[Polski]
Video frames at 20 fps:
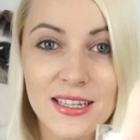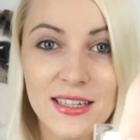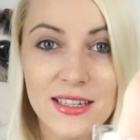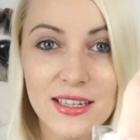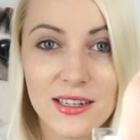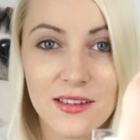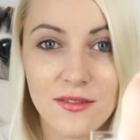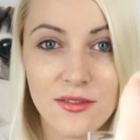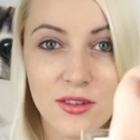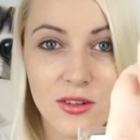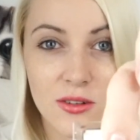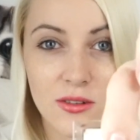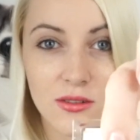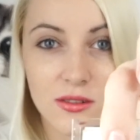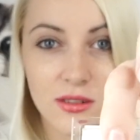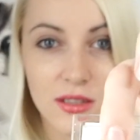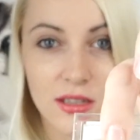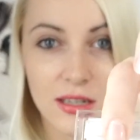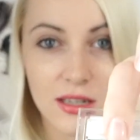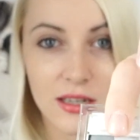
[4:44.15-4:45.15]
Tak
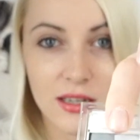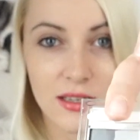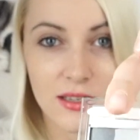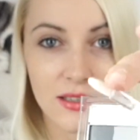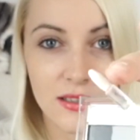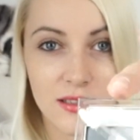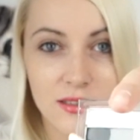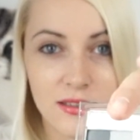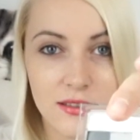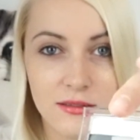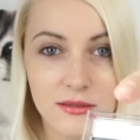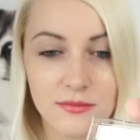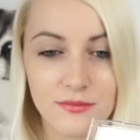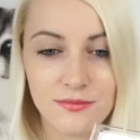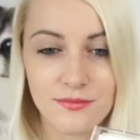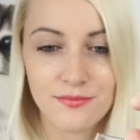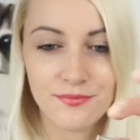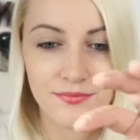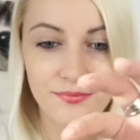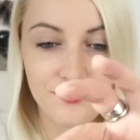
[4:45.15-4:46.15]
wygląda, e,
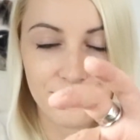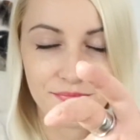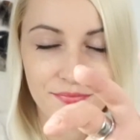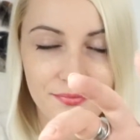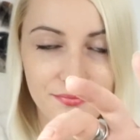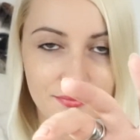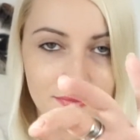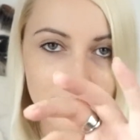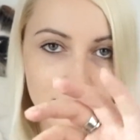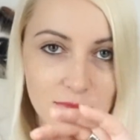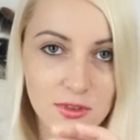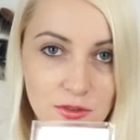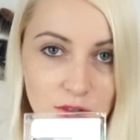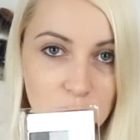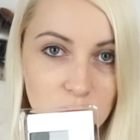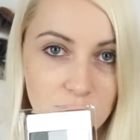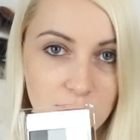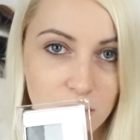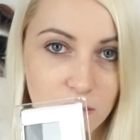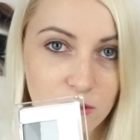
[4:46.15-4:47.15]

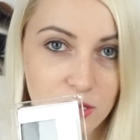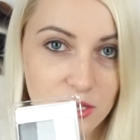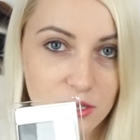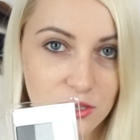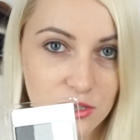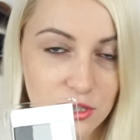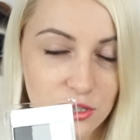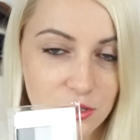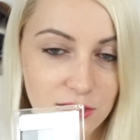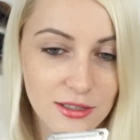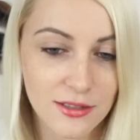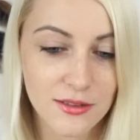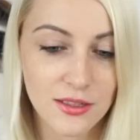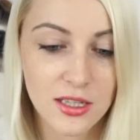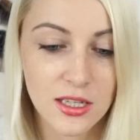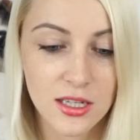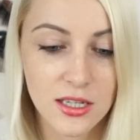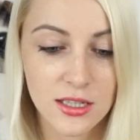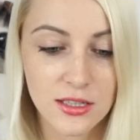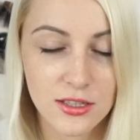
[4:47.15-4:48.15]
wyglądają te cienie.
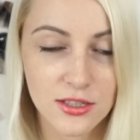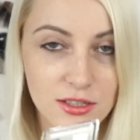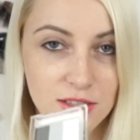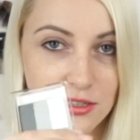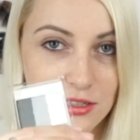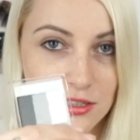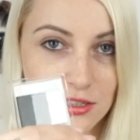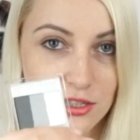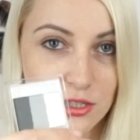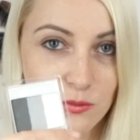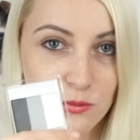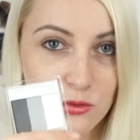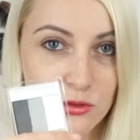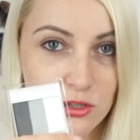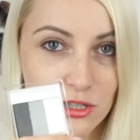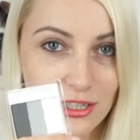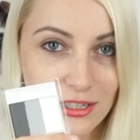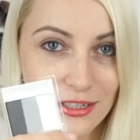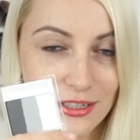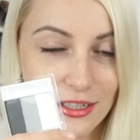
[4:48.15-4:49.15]
Jest
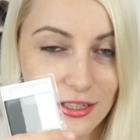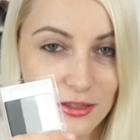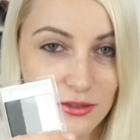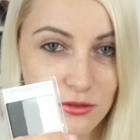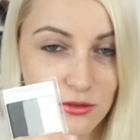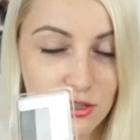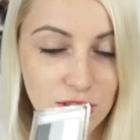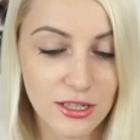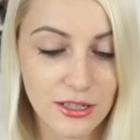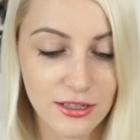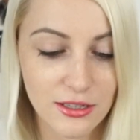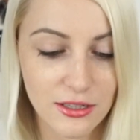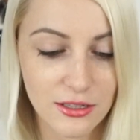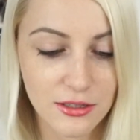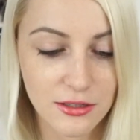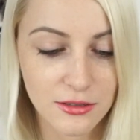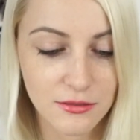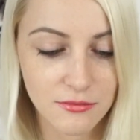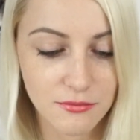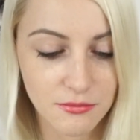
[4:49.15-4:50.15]
ciemno-szary, jasno-szary
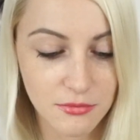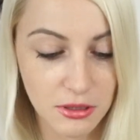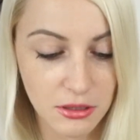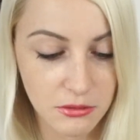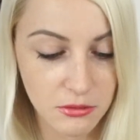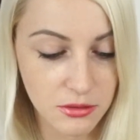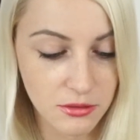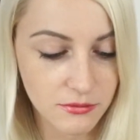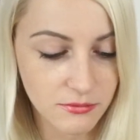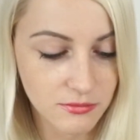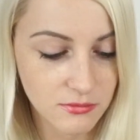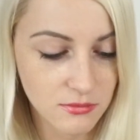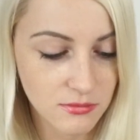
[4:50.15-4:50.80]
i biały.